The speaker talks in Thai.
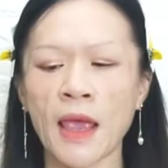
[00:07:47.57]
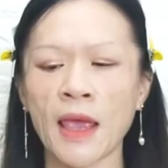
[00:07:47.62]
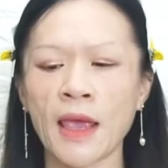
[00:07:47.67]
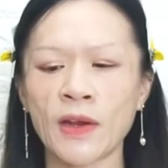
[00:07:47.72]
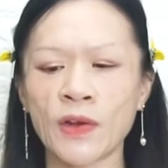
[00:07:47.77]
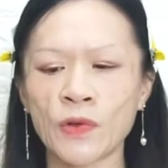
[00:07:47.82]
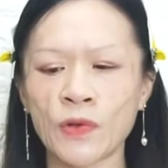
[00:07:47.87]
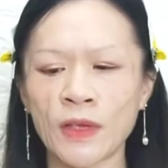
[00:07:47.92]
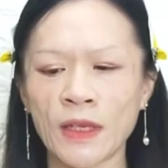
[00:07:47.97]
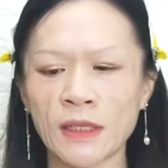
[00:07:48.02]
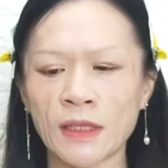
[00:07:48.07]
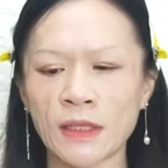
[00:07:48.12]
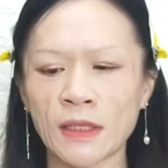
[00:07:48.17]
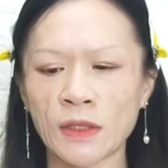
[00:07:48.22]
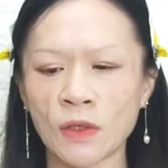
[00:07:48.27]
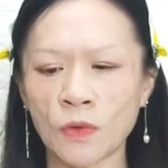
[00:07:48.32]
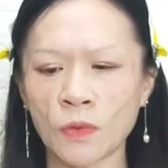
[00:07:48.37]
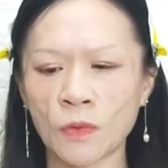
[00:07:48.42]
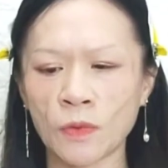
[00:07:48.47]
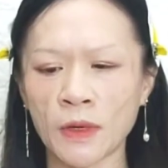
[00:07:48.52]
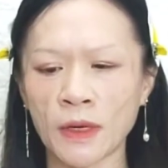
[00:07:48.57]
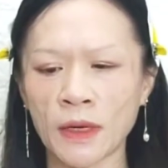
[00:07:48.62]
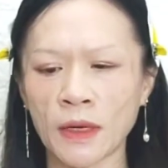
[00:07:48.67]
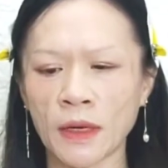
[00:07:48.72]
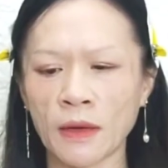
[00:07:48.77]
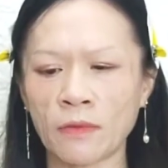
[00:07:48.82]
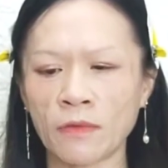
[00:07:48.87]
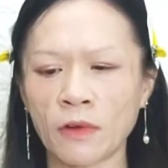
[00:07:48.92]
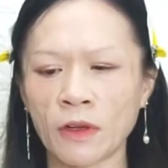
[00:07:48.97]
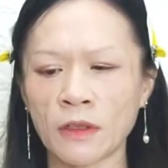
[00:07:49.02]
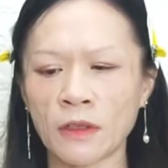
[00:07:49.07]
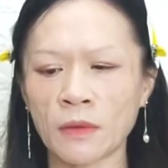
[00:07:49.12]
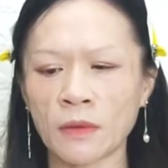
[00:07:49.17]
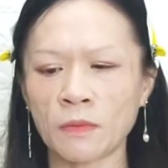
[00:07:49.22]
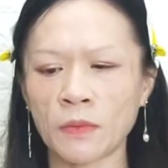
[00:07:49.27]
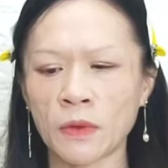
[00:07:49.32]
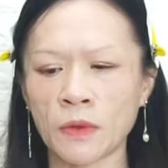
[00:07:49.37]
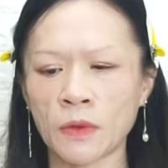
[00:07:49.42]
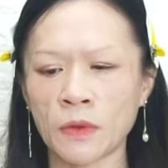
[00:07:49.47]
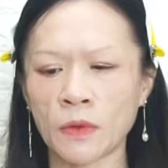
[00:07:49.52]
Intuit Supreme
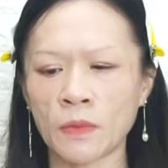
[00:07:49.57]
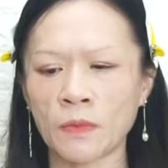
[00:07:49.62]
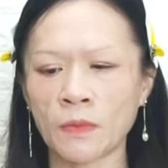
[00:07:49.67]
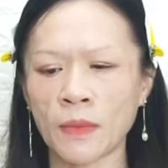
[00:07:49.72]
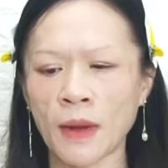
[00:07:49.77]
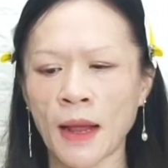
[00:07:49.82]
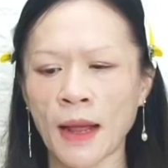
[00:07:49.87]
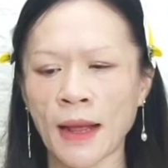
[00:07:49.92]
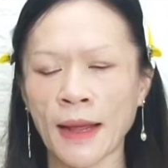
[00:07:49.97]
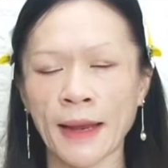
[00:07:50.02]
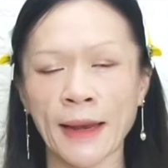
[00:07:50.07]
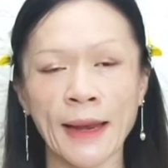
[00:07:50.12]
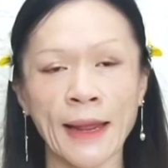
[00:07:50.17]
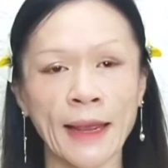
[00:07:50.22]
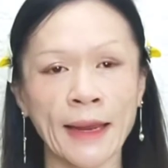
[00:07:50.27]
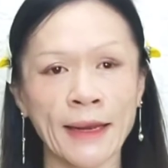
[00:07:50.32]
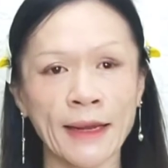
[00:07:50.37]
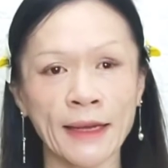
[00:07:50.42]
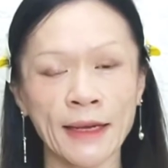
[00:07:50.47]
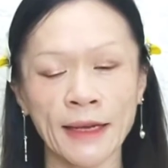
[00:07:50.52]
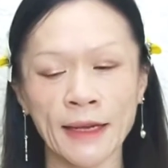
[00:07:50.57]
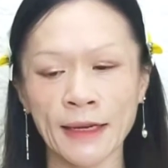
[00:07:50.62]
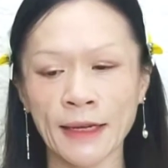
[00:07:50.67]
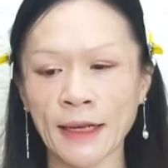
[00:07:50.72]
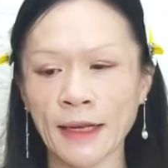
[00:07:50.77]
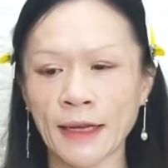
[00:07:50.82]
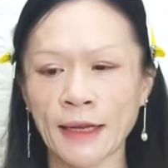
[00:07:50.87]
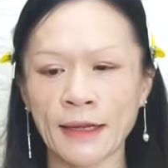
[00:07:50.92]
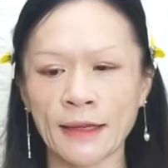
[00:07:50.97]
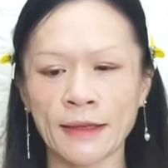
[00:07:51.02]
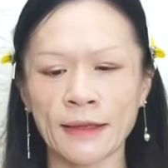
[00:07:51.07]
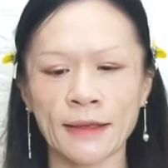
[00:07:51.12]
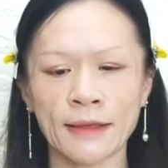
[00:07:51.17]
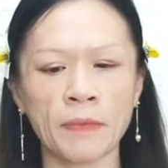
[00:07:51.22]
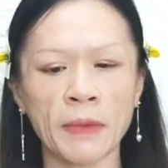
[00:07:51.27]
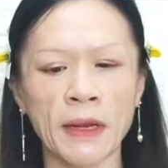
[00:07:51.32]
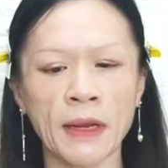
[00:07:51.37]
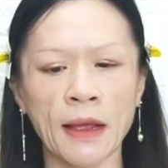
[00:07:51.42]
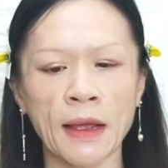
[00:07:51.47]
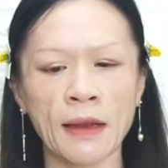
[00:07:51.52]
Waterproof Eyeliner นะคะ
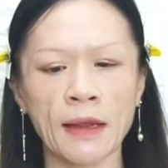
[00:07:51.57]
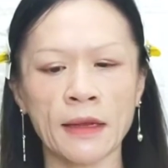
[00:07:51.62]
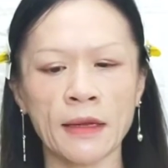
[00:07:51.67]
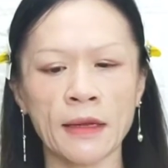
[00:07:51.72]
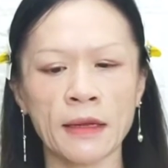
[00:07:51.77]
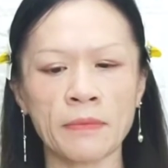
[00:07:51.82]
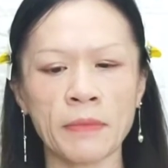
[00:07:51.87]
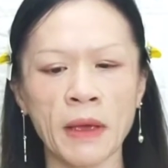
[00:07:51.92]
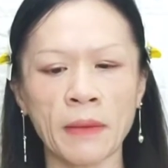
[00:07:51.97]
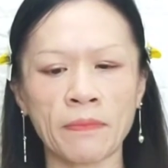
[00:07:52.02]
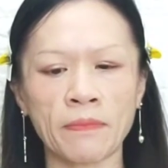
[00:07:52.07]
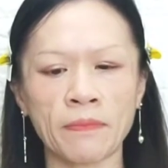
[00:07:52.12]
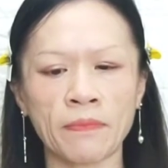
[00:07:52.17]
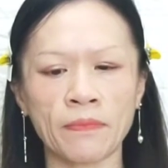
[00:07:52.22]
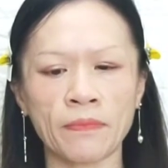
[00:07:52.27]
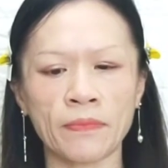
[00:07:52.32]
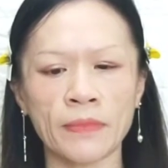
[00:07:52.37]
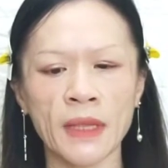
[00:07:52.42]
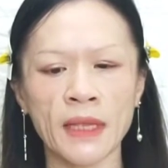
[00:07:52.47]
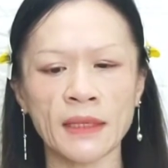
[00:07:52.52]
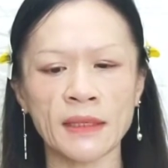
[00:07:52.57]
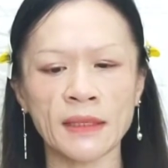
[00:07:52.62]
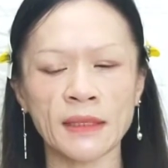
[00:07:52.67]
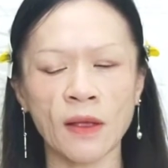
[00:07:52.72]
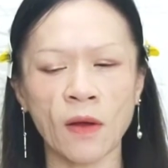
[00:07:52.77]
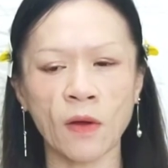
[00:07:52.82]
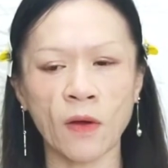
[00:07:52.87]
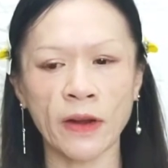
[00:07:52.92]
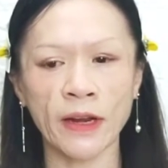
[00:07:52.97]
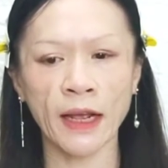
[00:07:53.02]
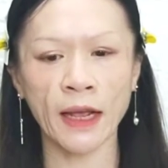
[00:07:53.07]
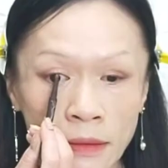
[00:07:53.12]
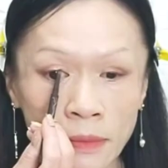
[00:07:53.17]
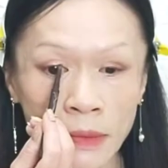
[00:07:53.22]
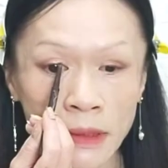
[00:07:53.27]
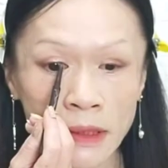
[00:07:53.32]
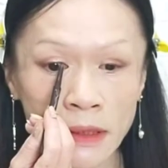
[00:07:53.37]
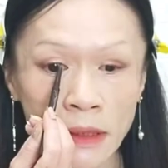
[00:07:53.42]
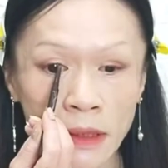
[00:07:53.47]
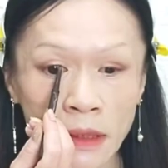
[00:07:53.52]
เป็น eyeliner แบบดินสอนะคะเป็
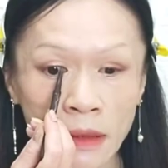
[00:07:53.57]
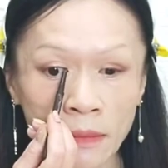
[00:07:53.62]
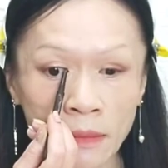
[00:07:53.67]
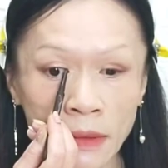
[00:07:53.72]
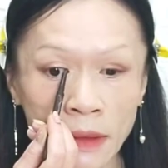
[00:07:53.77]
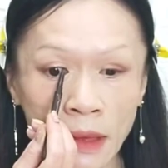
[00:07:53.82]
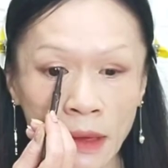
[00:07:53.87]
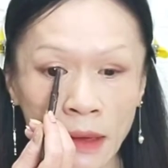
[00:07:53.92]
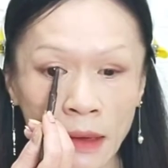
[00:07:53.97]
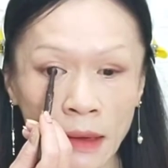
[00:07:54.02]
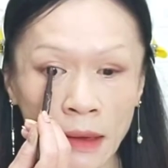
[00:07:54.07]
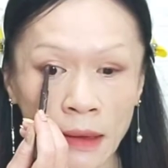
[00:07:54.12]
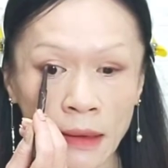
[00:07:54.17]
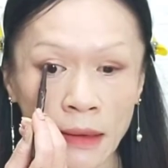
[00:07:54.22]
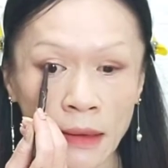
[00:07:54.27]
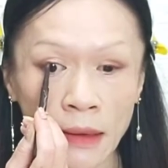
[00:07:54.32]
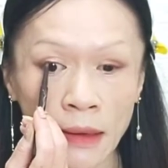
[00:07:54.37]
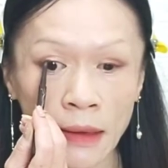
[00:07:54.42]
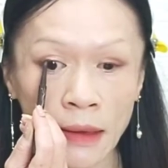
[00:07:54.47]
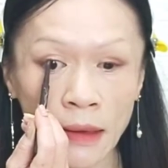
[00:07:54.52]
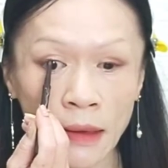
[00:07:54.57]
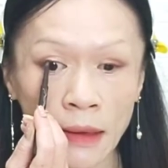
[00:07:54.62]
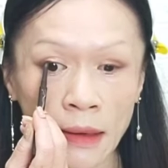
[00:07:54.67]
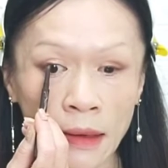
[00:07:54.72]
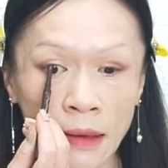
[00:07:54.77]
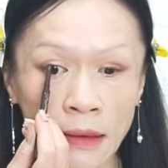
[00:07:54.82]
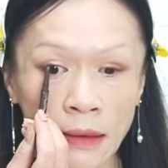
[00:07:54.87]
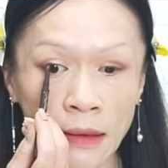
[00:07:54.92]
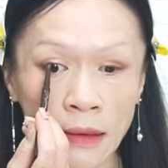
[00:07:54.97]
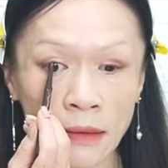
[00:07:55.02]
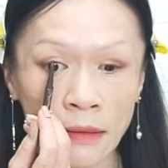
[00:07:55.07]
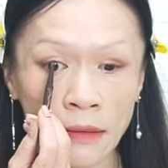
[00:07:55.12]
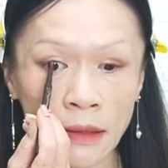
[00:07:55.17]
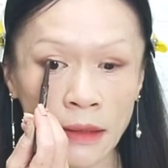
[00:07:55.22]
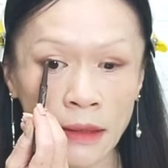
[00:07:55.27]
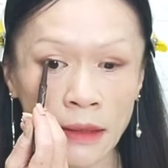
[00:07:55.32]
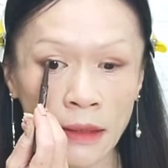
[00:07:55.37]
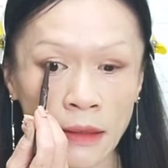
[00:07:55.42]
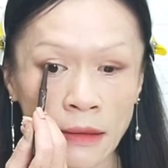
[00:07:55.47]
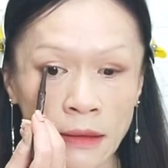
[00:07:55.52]
นสีน้ำตาลนะคะการที่
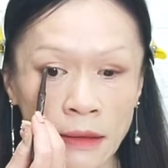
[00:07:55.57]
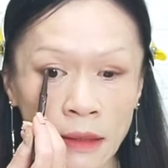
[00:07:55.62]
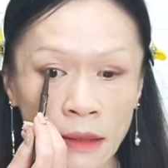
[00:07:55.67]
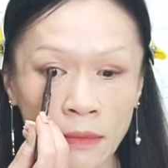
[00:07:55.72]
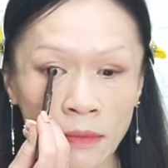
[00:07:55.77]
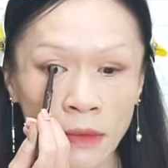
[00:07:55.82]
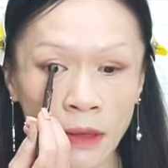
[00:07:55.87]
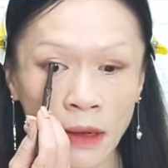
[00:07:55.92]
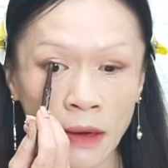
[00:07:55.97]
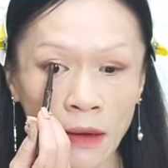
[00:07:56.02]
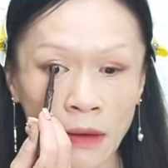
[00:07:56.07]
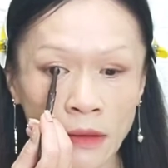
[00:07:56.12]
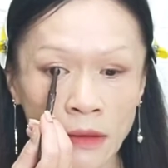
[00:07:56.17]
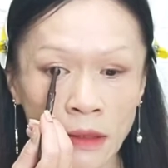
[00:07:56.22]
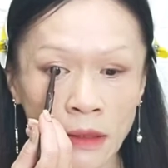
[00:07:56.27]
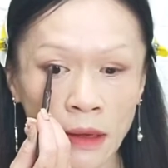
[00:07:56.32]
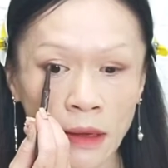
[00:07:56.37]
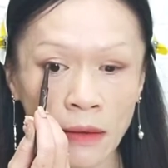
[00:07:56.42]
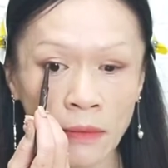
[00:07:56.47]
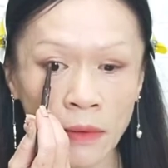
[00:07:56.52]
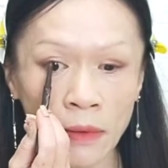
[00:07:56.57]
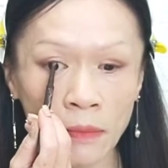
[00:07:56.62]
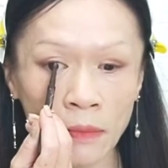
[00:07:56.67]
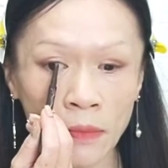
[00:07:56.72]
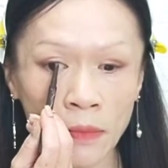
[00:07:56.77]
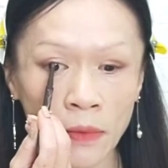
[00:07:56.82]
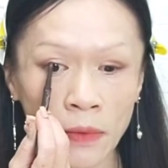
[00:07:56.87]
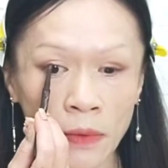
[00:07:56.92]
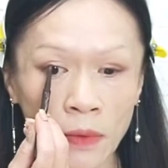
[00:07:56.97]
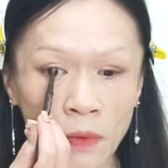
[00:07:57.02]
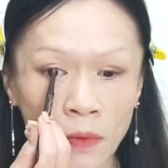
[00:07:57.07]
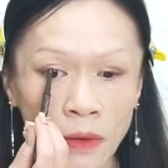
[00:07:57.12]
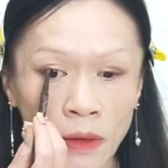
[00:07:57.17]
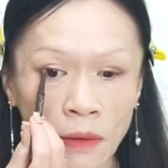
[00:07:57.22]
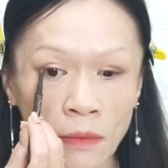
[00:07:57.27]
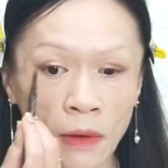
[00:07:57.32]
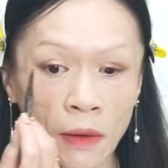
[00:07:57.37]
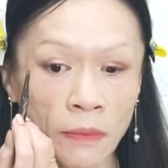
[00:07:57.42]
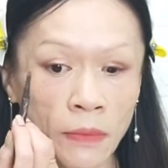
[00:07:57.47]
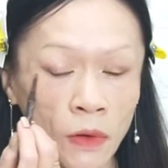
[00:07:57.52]
เขียนสีน้ำตาลก็จะได้แบบลุคที่
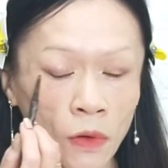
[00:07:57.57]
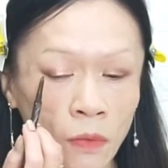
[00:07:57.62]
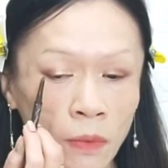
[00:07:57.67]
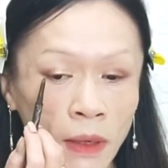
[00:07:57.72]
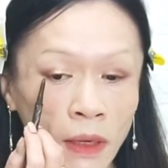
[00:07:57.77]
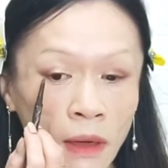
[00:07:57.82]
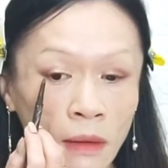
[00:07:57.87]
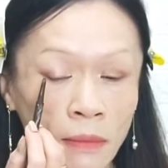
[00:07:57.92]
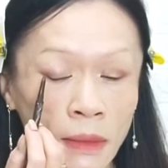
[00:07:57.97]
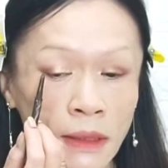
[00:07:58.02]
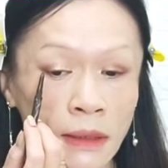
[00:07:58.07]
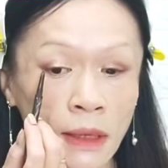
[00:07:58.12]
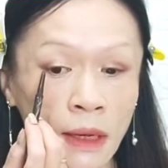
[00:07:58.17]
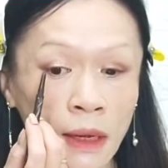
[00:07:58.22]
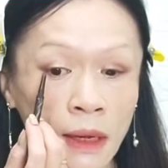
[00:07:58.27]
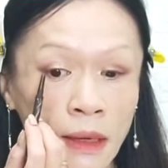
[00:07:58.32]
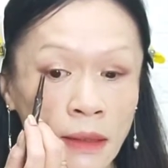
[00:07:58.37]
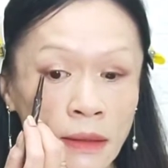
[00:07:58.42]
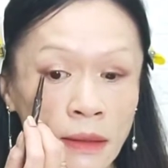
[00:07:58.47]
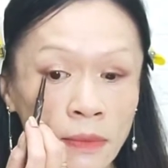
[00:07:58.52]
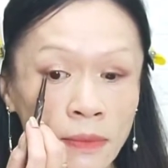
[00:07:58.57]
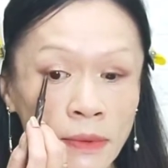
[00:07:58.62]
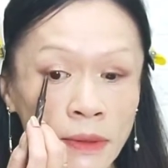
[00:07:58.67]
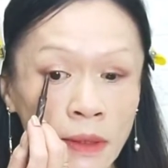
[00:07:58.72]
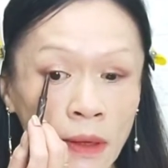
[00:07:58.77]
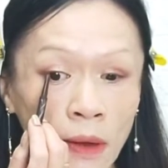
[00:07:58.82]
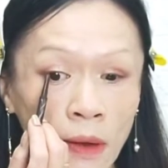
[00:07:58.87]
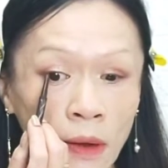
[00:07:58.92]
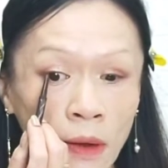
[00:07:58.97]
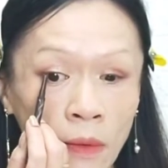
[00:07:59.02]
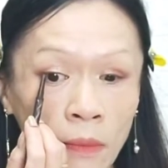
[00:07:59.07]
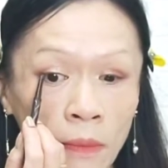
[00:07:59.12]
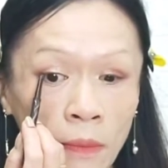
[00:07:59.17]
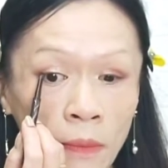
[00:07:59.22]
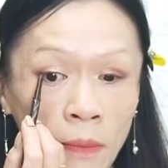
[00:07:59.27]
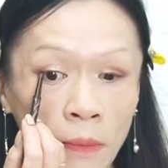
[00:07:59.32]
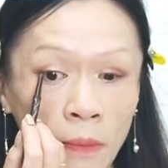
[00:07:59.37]
แบบดูเป็นธรรมชาติซับซ้อน